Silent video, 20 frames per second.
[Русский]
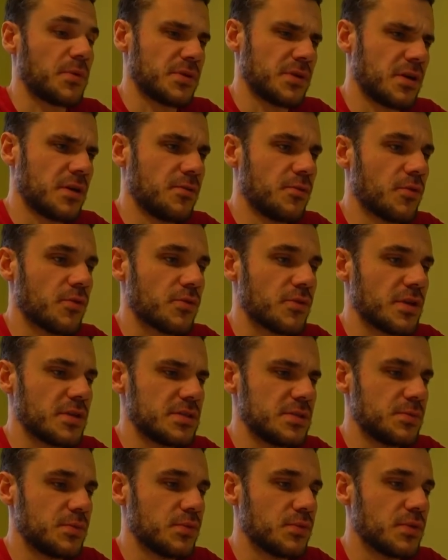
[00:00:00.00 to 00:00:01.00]
по договору, да,
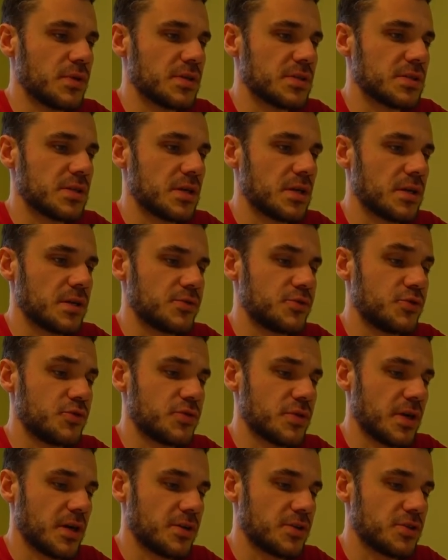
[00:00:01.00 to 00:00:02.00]
типа у нас, а чуть
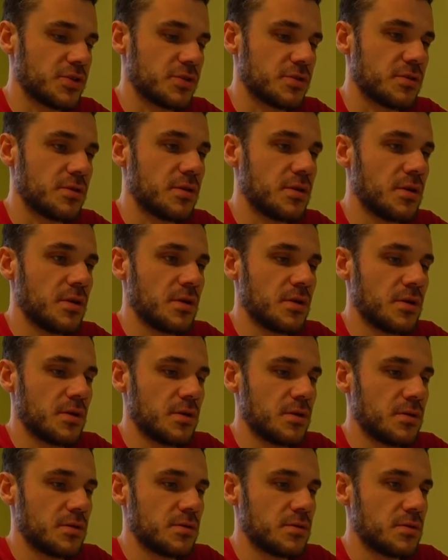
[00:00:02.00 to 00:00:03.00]
раньше.
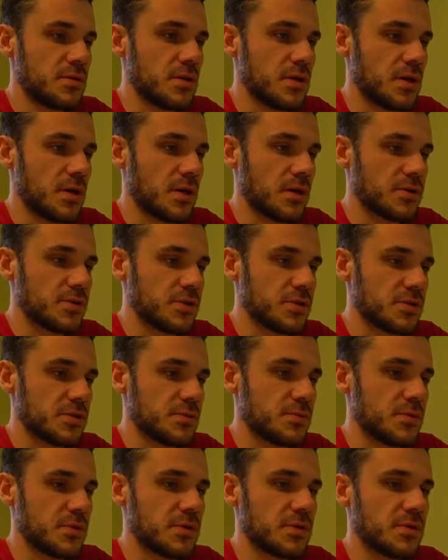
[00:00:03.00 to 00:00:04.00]
Так, сейчас
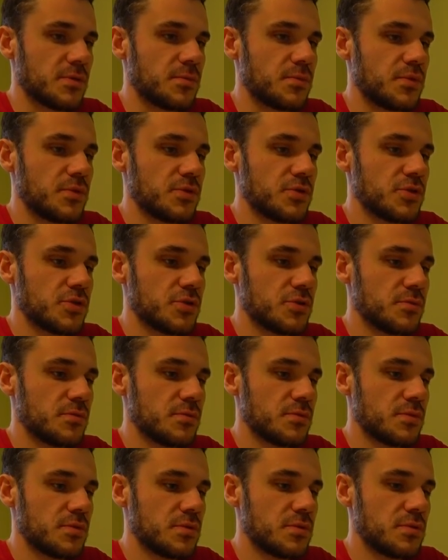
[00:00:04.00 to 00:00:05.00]
мы
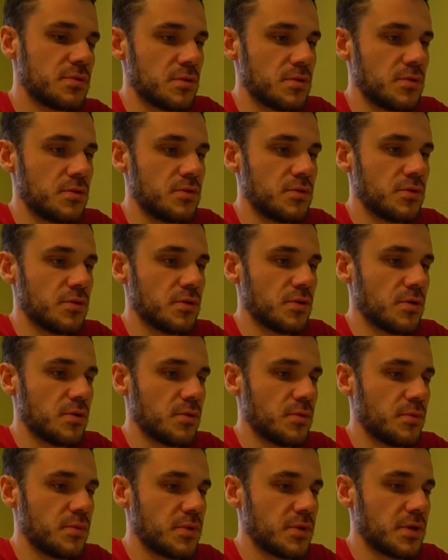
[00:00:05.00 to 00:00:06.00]
напишем.
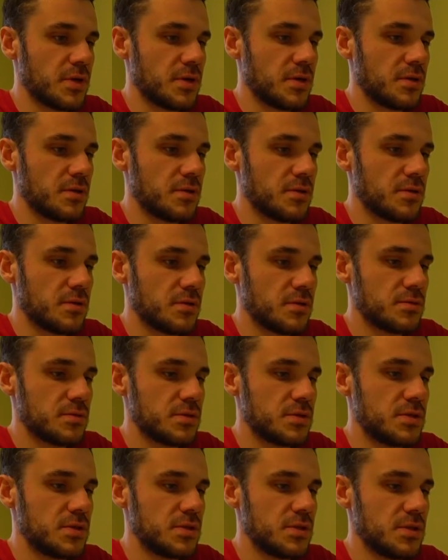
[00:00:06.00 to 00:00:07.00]
Добрый
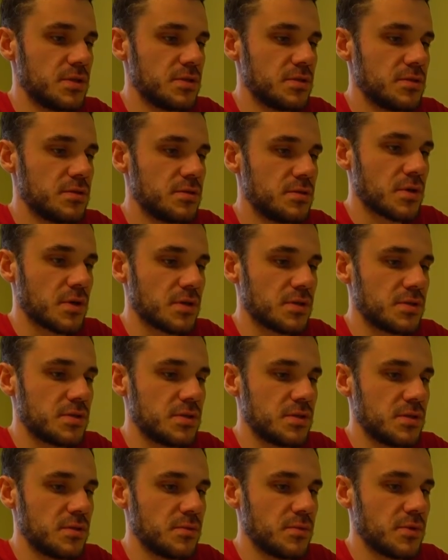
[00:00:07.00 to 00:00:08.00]
день.
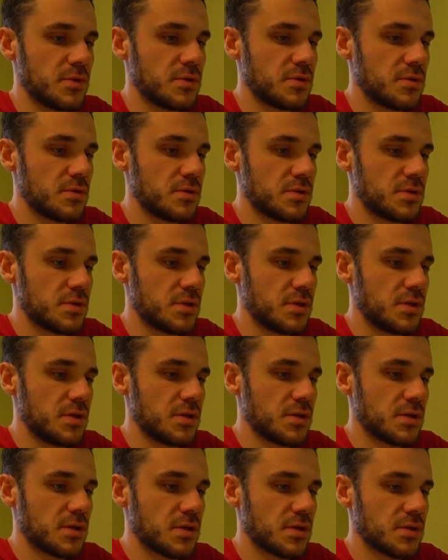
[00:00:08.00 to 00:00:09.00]
Хотим
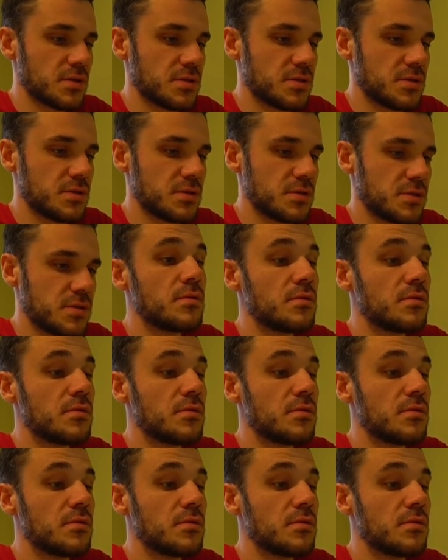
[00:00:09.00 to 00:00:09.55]
съехать